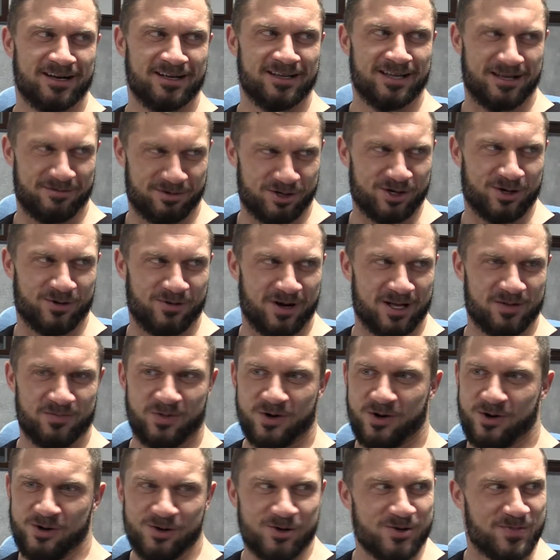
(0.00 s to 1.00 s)
na przykład,
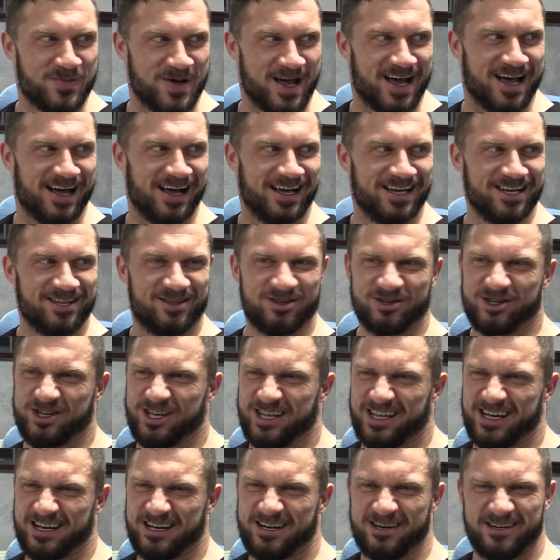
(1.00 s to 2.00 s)
bo go lubię i to
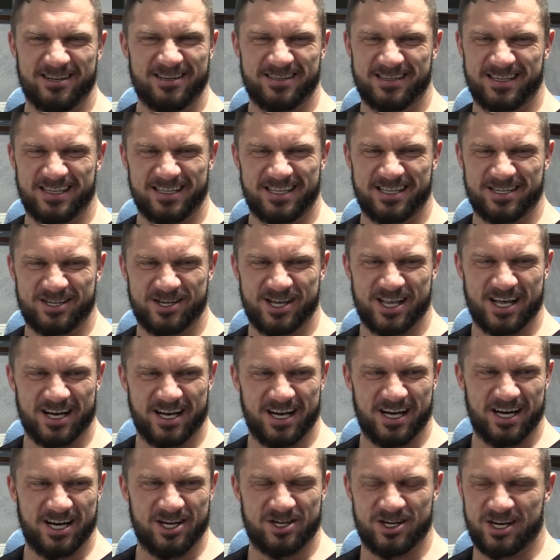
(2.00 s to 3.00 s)
się tak, to się
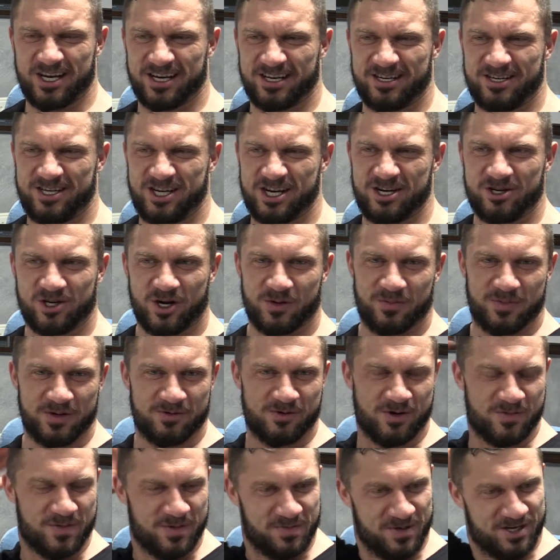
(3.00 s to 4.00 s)
tak gryzie. Ciężko
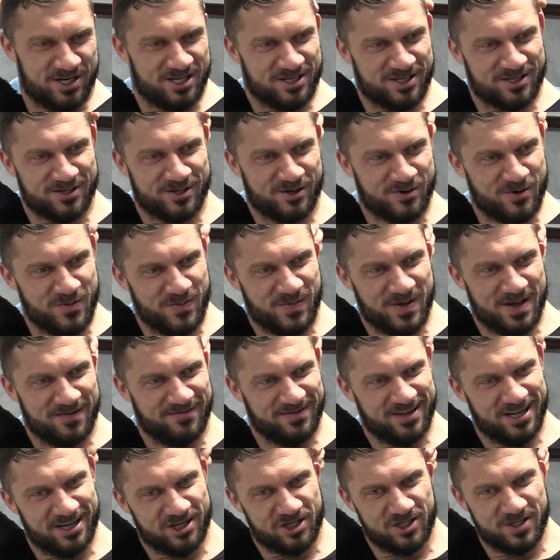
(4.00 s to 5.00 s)
byłoby mi się z
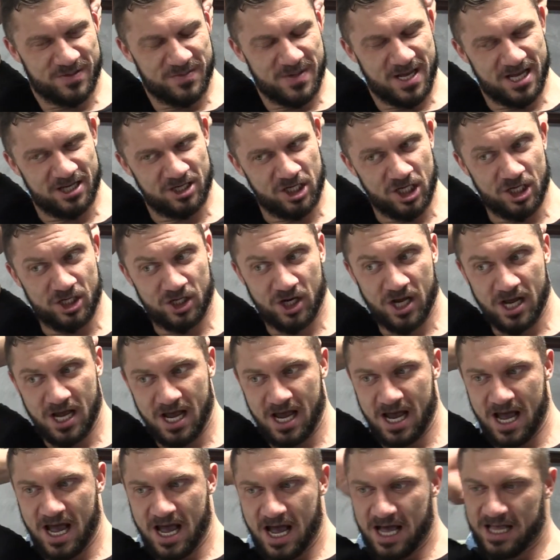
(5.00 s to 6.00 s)
kumplem, wiesz, zmierzyć.
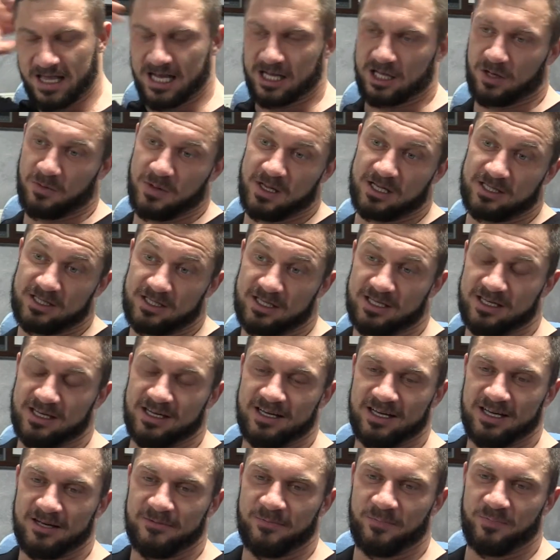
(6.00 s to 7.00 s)
Natomiast
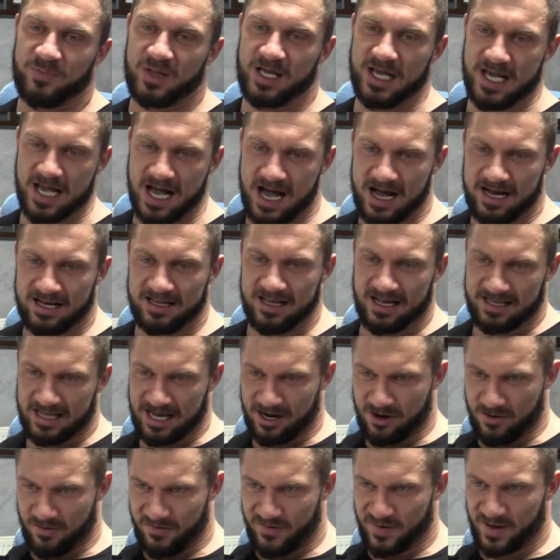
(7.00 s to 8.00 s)
y, jak na
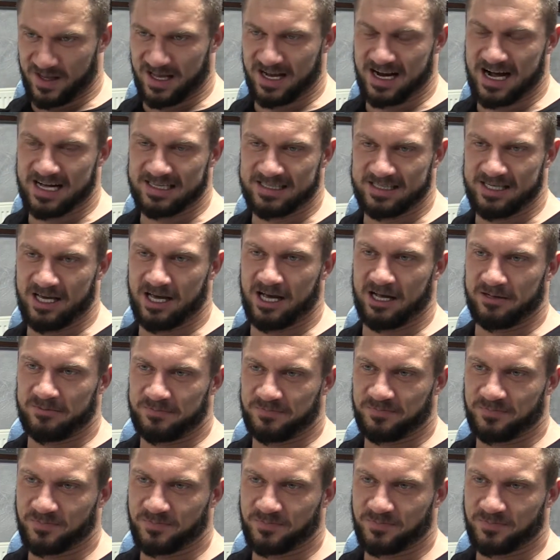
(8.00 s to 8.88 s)
taką federację